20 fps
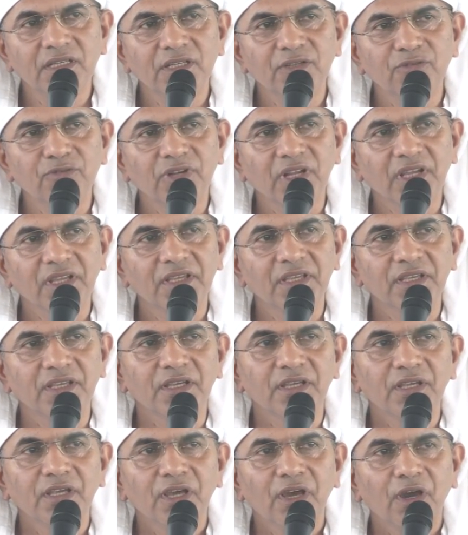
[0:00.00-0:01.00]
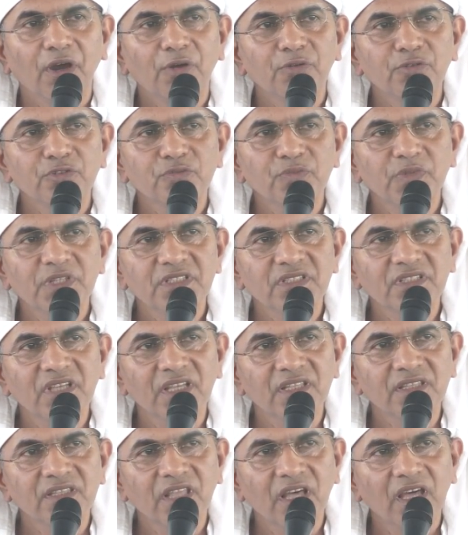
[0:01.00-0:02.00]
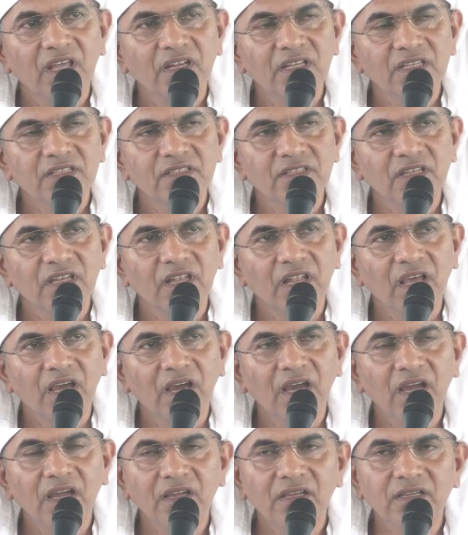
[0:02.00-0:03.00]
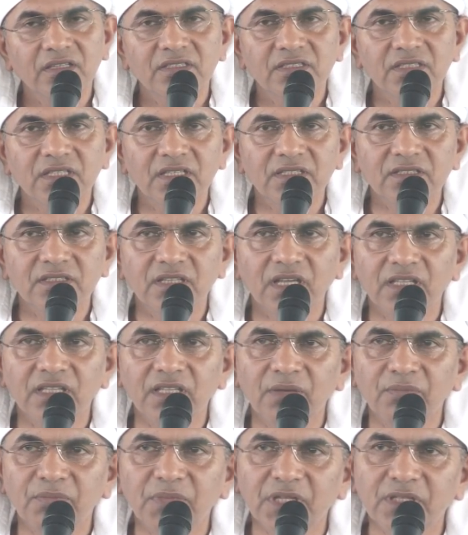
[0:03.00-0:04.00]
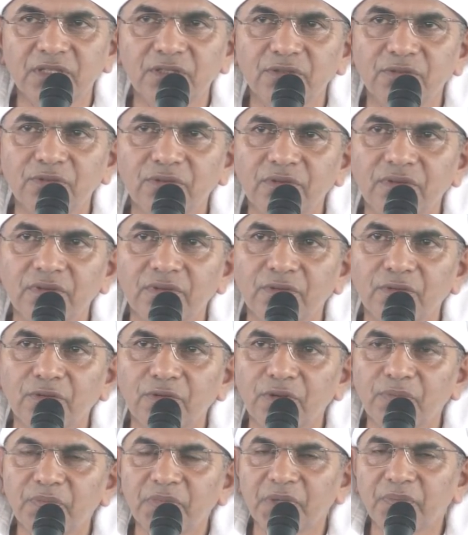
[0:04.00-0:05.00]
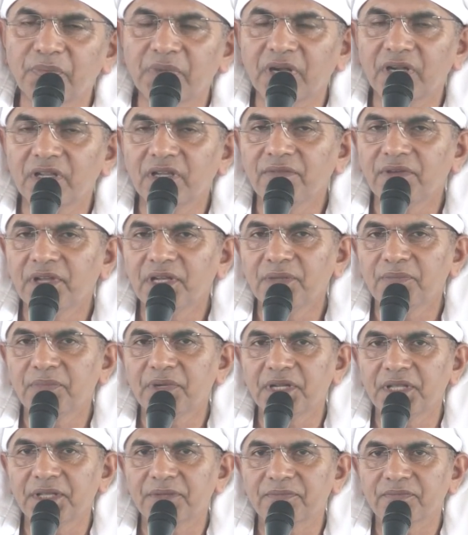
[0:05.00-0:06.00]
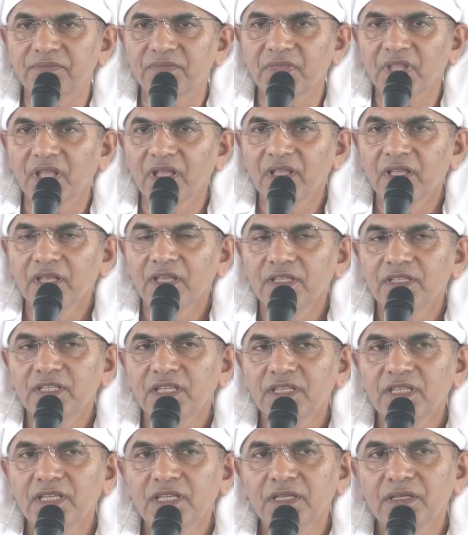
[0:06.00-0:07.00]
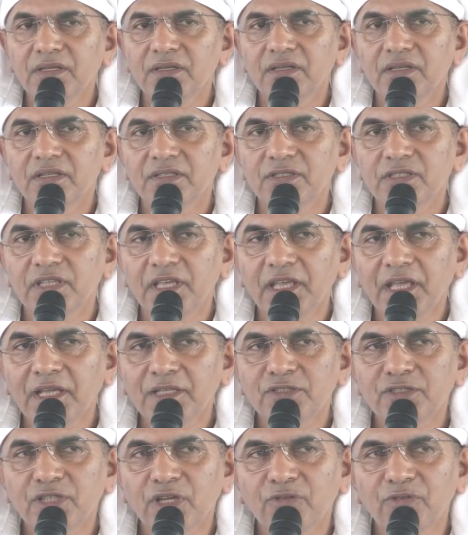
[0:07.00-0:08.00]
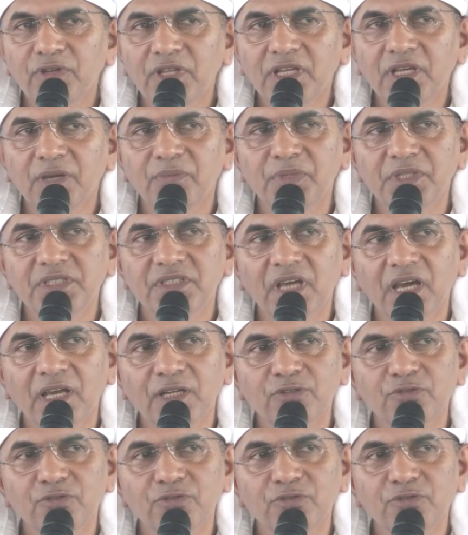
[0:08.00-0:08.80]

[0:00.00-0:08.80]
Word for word: नींव रखी और उसमें सैंतालीस लाख से ज़्यादा व्यक्तियों को अपने प्राण गंवाने पड़े यदि एक शकुनी का विचार